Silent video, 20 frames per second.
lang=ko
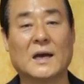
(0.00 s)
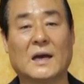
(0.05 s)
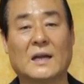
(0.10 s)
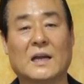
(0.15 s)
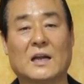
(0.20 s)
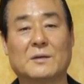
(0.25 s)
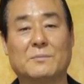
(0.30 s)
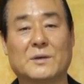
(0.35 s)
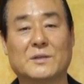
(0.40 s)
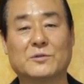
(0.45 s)

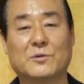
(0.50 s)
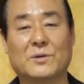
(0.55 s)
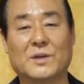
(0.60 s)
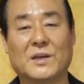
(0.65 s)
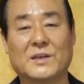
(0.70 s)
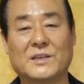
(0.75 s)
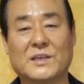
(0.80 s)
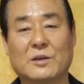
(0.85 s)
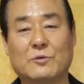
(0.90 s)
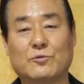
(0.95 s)
하나님의
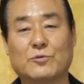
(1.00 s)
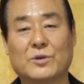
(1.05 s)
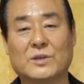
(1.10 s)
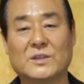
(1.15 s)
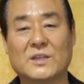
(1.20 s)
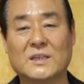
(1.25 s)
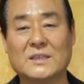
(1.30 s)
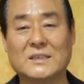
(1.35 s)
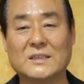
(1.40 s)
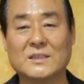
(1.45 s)
손에 의해
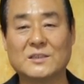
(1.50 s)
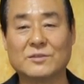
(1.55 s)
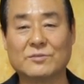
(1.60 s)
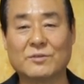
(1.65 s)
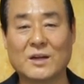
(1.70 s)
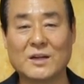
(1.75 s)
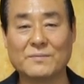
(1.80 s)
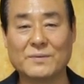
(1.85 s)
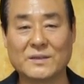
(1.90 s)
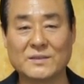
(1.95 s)
구원된
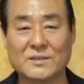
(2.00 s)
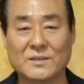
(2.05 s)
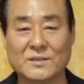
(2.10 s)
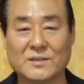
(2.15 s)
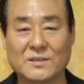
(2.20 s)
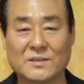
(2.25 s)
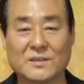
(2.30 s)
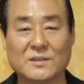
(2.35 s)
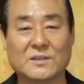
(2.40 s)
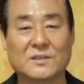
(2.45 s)
이스라엘
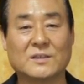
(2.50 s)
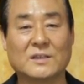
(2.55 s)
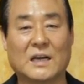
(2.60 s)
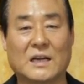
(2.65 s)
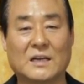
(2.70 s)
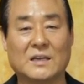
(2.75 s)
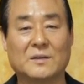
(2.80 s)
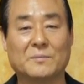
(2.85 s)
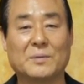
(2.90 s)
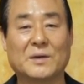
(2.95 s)
백성은
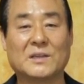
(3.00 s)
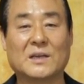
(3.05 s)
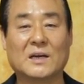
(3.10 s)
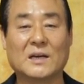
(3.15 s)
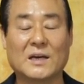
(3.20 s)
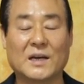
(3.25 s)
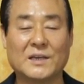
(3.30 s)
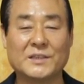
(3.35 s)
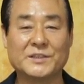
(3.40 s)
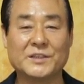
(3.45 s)
그날
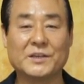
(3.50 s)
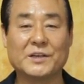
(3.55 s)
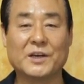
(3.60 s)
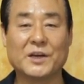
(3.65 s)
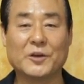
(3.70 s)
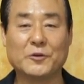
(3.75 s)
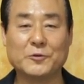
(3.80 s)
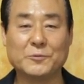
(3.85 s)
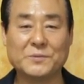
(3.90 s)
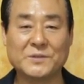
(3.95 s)
바닷가에서
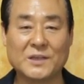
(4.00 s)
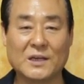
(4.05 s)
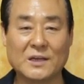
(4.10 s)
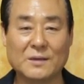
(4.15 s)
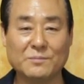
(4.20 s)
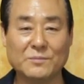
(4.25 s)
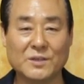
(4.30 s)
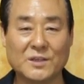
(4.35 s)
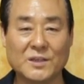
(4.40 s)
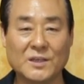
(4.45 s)
애굽
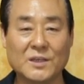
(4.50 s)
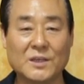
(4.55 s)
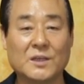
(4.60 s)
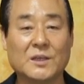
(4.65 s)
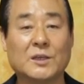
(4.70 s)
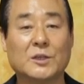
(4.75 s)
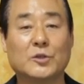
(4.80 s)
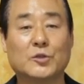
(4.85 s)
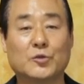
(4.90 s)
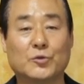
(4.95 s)
사람들이
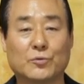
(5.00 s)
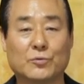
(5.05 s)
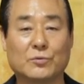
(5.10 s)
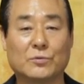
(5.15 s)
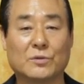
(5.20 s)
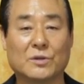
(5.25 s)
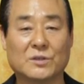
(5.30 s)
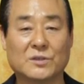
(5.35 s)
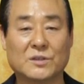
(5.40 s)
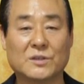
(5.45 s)

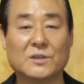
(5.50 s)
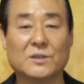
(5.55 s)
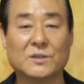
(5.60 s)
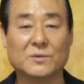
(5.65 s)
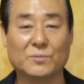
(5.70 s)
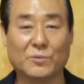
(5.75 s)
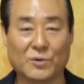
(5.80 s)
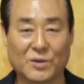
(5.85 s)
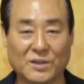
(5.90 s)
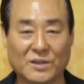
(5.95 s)
죽은 것을
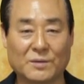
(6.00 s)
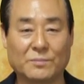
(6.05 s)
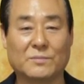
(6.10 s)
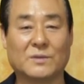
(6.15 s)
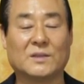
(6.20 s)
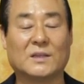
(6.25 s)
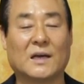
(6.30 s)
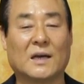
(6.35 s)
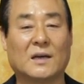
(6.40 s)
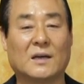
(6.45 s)
보게
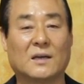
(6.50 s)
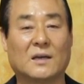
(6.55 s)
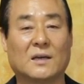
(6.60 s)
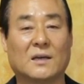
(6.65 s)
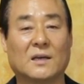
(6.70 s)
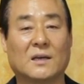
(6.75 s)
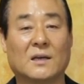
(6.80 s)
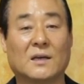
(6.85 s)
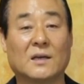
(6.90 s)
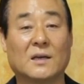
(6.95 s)
됩니다.
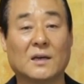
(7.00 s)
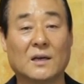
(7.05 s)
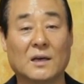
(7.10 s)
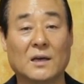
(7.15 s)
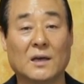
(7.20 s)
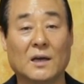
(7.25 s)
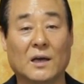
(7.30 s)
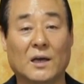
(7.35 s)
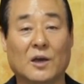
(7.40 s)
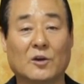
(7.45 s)

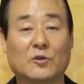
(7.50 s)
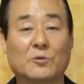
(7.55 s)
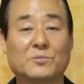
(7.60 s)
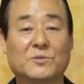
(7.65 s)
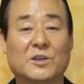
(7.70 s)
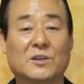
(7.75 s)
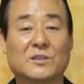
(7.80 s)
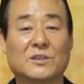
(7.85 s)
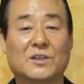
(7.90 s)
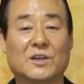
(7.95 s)
애굽
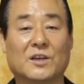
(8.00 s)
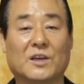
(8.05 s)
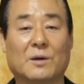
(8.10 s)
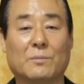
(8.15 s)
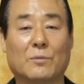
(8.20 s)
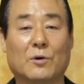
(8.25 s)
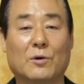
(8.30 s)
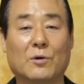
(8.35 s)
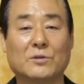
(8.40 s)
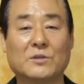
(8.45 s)
전지역의
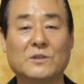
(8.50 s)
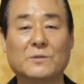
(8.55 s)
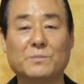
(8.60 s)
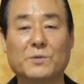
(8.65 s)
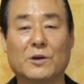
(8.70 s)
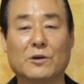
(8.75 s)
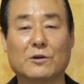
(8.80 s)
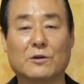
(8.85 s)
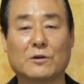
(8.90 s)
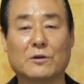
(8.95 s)
모든
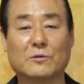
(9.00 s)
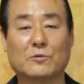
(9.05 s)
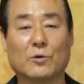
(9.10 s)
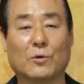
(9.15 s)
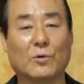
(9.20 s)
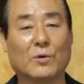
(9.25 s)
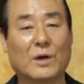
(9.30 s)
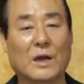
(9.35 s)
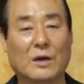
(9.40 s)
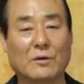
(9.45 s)
병거를
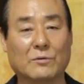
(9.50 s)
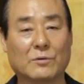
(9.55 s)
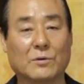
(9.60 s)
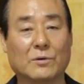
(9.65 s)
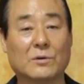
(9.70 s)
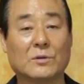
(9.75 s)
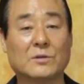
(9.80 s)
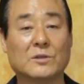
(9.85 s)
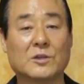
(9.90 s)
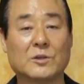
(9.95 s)

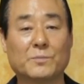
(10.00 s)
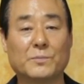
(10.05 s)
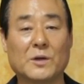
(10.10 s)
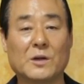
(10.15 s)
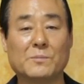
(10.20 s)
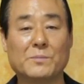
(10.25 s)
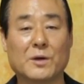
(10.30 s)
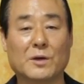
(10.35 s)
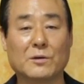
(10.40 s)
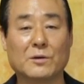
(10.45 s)
동원하고
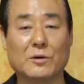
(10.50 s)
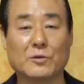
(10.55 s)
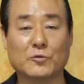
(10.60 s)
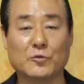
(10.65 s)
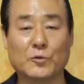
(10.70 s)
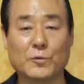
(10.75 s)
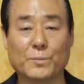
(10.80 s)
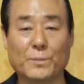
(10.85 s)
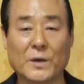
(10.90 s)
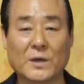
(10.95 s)
특별병거
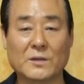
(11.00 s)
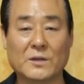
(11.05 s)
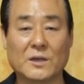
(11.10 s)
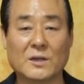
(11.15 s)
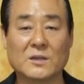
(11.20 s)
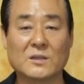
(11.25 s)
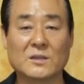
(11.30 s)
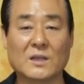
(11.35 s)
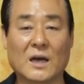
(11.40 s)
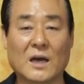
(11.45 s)

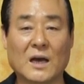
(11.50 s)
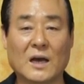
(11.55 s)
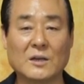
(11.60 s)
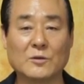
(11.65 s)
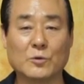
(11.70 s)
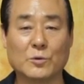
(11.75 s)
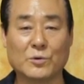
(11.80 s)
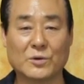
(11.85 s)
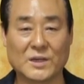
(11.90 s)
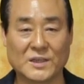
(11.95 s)
600대를
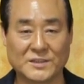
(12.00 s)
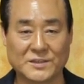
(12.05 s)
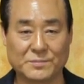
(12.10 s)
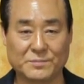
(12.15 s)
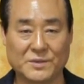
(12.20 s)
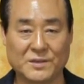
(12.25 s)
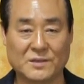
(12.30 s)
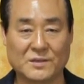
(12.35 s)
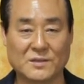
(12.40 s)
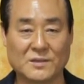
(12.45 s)
다
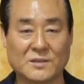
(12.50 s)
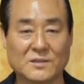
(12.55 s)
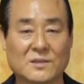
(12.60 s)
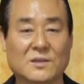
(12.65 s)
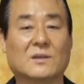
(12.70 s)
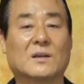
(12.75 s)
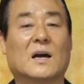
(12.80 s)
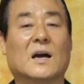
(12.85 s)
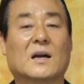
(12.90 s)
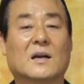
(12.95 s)
동원했으며
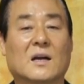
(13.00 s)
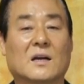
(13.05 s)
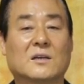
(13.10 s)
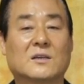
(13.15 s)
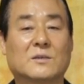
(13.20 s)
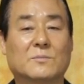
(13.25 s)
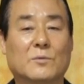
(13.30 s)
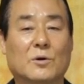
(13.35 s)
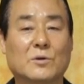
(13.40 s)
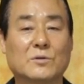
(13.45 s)
더 나아가
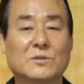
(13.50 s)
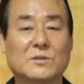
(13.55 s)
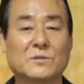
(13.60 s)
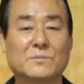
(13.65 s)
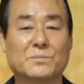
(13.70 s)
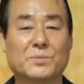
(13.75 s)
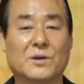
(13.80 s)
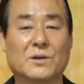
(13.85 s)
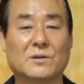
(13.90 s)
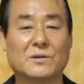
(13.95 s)
그
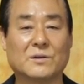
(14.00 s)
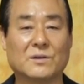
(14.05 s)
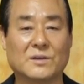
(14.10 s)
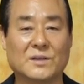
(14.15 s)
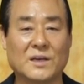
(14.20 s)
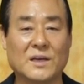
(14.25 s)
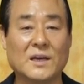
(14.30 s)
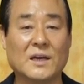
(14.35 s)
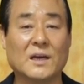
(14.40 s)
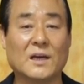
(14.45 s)
모든
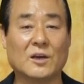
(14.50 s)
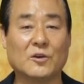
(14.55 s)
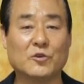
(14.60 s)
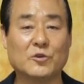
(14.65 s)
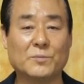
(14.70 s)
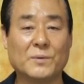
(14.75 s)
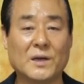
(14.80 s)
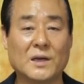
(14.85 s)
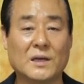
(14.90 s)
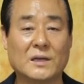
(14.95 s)
병거에
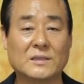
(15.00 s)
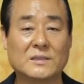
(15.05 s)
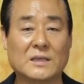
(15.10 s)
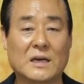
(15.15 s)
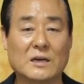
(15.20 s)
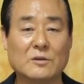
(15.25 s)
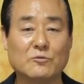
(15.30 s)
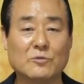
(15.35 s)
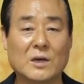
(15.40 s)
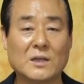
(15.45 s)
애굽의
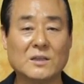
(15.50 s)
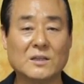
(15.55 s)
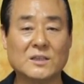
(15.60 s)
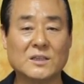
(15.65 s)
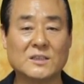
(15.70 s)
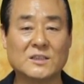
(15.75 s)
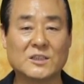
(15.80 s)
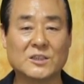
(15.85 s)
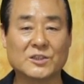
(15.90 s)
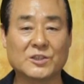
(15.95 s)

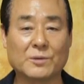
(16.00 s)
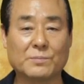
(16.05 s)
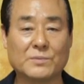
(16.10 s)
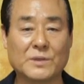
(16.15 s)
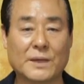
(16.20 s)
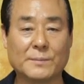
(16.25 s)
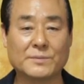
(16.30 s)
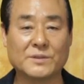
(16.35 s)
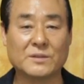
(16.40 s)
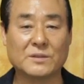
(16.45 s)
장관들이 직접
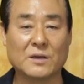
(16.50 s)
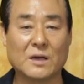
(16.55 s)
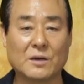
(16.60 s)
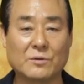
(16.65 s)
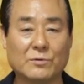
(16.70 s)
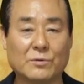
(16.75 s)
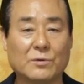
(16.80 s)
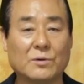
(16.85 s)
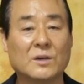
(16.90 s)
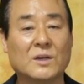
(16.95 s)

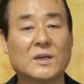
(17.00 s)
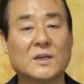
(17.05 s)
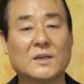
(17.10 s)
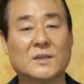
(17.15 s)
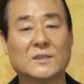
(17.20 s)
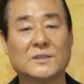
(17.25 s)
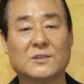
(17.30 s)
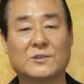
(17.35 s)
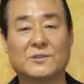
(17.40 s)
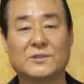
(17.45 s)
탑승하고
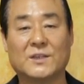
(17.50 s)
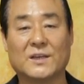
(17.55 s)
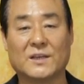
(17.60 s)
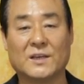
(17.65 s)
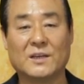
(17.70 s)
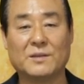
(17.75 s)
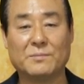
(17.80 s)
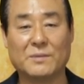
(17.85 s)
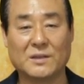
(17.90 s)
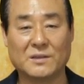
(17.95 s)

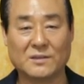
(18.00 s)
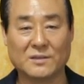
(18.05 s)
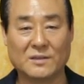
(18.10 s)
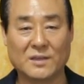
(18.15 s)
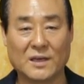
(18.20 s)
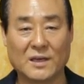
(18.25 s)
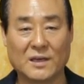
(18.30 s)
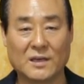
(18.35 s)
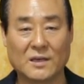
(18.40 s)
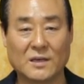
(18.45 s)
전쟁에
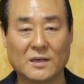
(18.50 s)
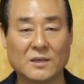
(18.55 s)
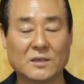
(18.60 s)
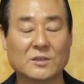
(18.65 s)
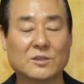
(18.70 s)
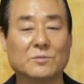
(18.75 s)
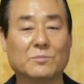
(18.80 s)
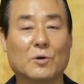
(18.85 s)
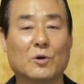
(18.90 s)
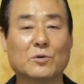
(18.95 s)
임했는데
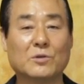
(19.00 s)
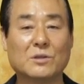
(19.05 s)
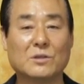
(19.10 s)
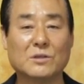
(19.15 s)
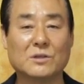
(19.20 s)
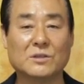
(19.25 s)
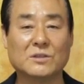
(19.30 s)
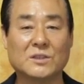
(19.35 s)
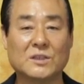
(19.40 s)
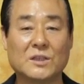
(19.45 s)
그
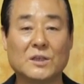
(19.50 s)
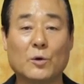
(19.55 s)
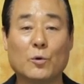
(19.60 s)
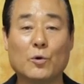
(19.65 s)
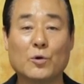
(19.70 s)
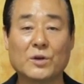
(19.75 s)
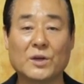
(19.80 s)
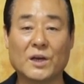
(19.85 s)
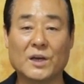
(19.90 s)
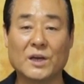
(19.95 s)
모든 것이
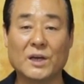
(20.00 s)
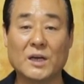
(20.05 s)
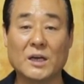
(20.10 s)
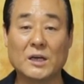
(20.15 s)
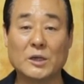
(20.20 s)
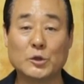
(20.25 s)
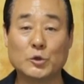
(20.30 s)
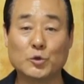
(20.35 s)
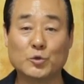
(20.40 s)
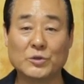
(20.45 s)
홍해에
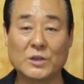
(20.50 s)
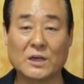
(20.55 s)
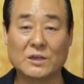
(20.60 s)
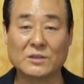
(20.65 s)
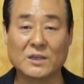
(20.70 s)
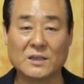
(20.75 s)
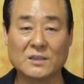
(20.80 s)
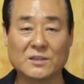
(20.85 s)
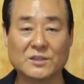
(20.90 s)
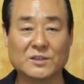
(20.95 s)

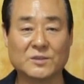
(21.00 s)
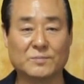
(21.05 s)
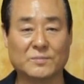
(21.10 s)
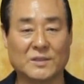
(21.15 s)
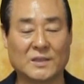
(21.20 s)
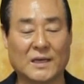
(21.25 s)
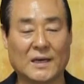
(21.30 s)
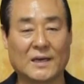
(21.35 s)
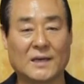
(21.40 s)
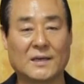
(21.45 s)
수장된
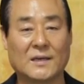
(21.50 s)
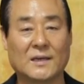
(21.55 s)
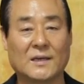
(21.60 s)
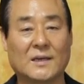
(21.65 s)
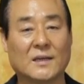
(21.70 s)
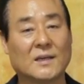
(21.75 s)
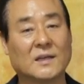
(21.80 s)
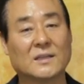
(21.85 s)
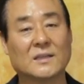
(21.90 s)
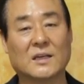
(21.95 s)
것입니다.
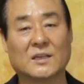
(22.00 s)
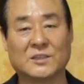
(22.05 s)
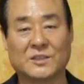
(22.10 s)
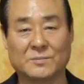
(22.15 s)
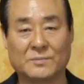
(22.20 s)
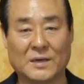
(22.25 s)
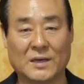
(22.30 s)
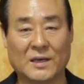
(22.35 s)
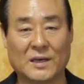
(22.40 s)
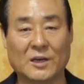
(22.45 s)

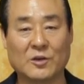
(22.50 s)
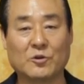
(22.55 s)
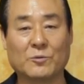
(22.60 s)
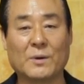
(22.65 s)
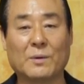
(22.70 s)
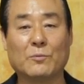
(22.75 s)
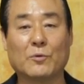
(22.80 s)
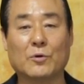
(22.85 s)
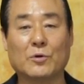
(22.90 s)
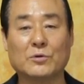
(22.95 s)
다시 말해
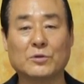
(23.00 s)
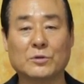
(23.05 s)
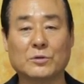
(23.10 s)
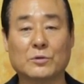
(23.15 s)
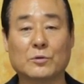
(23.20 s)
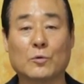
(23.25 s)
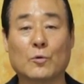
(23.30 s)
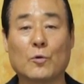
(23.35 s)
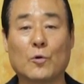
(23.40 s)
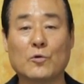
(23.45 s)
애굽의
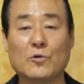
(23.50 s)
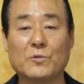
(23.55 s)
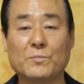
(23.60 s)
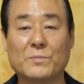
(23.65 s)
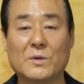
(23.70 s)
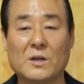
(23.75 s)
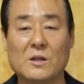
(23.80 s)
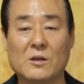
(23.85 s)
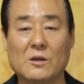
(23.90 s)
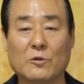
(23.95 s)
모든
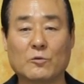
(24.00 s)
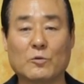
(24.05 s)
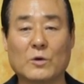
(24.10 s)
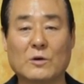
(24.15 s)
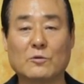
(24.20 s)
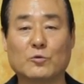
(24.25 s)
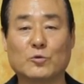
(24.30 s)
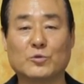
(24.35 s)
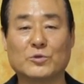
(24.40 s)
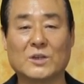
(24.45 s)
고급
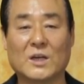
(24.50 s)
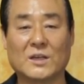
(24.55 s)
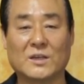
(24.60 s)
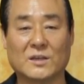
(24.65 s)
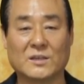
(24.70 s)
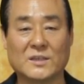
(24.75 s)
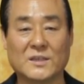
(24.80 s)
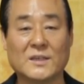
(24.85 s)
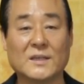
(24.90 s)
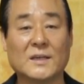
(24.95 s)
인력과
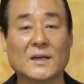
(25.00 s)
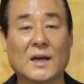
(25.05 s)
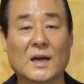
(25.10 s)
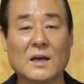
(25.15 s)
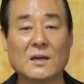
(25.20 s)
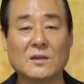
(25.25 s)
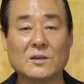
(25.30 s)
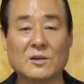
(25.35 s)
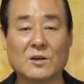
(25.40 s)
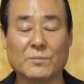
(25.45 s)
군사력이
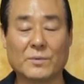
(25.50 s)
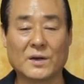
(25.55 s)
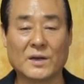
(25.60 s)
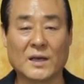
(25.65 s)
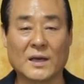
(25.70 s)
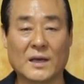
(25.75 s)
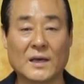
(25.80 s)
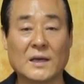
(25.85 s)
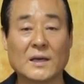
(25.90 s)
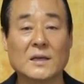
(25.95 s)

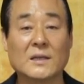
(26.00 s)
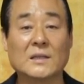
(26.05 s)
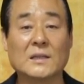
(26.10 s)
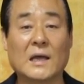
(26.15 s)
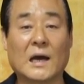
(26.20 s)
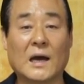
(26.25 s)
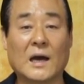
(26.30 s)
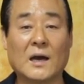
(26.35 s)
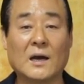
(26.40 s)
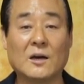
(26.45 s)
한꺼번에
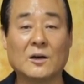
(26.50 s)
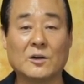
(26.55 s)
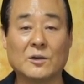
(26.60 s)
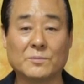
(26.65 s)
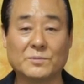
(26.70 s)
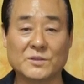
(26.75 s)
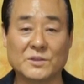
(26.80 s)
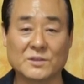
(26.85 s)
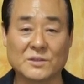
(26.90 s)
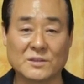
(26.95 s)
다
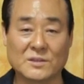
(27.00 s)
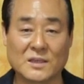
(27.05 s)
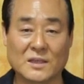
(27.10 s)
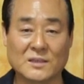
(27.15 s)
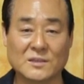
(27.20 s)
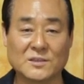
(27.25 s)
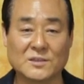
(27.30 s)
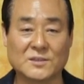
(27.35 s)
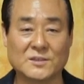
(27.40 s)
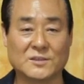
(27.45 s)

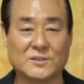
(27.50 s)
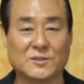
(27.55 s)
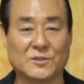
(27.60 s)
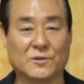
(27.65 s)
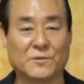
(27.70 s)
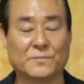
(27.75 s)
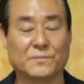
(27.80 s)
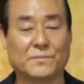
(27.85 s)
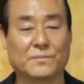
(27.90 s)
없어졌다는 것이지요.